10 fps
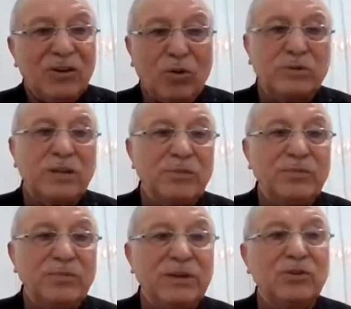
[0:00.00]
O
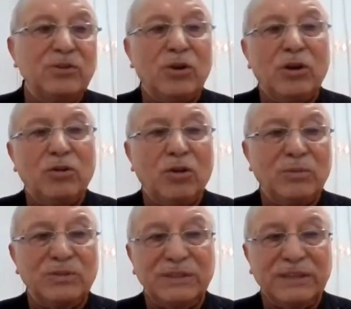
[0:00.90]
tabiatı öyle
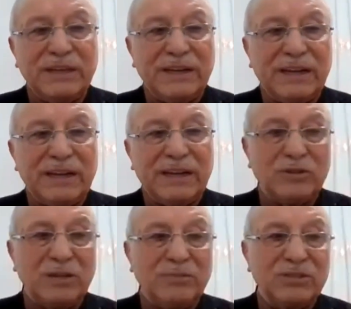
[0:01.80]
olmasını
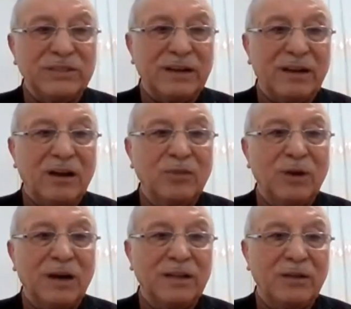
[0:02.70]
gerektiriyor demişler
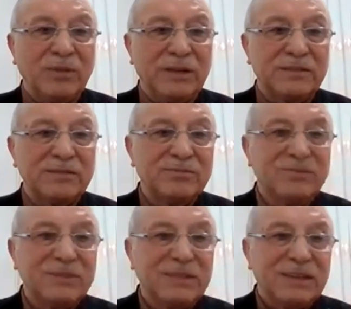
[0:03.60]
ahmak adamlar.
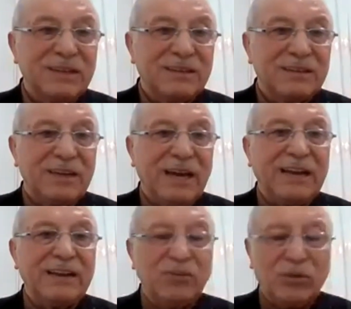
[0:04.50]

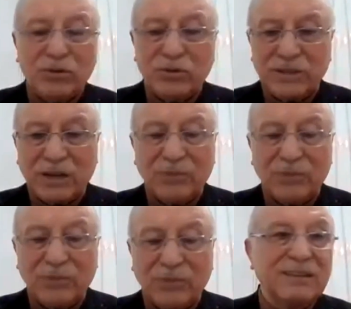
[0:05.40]
Yani o
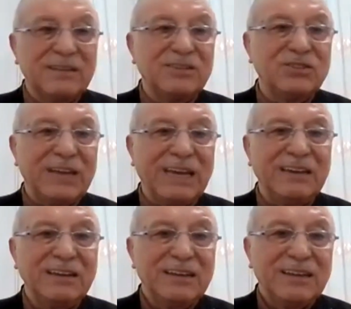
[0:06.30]
tabiat dediğin
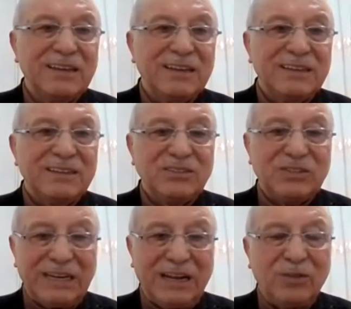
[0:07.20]
şey
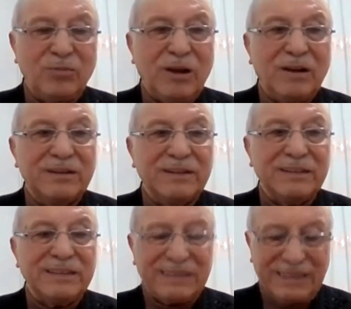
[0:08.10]
Cenab-ı
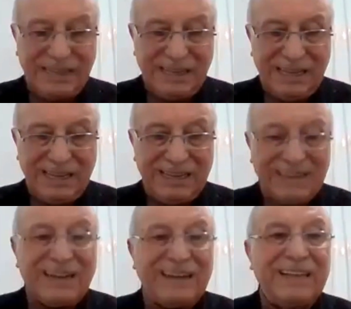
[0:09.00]
Hakk'ın
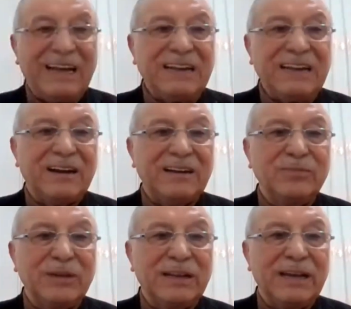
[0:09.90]
kader
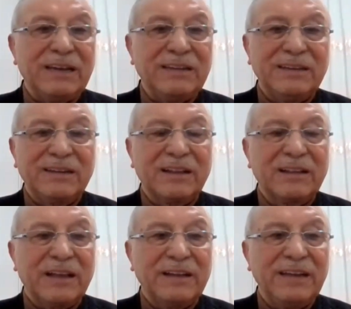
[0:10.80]
kalemiyle
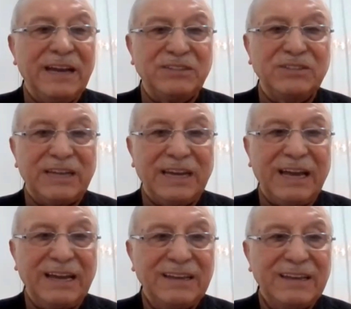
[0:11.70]
yaratılan her şeye